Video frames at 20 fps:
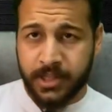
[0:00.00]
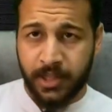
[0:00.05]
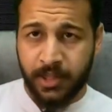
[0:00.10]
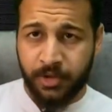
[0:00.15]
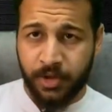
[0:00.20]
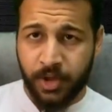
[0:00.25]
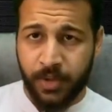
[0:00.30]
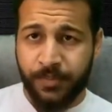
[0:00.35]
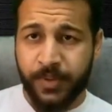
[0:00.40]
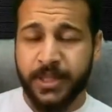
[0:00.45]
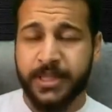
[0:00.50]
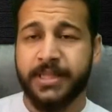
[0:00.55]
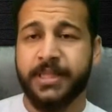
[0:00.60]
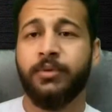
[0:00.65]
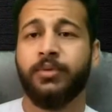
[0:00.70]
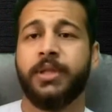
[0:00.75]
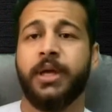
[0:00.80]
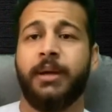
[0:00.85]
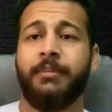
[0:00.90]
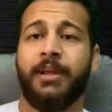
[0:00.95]
التوبكس دي
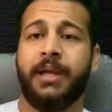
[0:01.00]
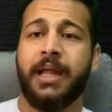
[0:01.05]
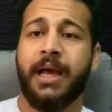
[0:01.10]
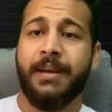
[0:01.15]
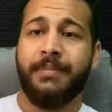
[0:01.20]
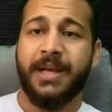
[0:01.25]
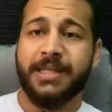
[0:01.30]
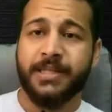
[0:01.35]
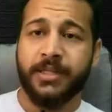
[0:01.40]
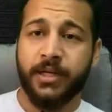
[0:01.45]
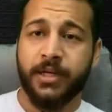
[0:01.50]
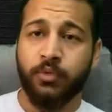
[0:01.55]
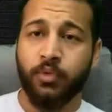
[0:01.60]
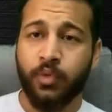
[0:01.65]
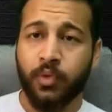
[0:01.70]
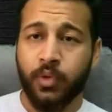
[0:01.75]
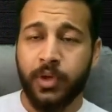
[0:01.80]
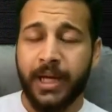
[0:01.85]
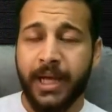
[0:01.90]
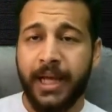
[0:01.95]
وتعمل لها ماسترنج
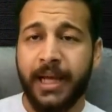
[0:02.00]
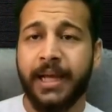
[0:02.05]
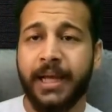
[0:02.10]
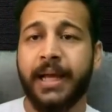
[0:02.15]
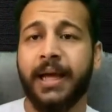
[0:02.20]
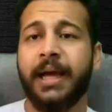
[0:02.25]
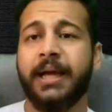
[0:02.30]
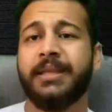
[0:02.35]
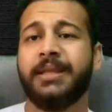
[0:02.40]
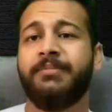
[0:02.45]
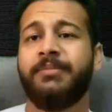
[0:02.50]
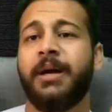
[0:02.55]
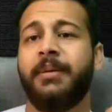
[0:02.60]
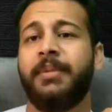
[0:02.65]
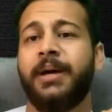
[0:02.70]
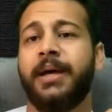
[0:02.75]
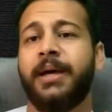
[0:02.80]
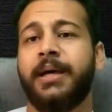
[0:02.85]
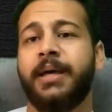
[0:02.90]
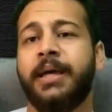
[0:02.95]
وكل حاجه هتبدا
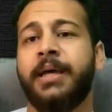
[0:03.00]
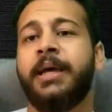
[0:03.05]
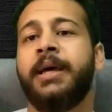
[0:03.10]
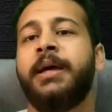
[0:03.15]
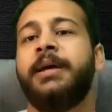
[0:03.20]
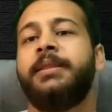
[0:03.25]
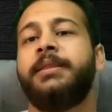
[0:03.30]
بقى ايه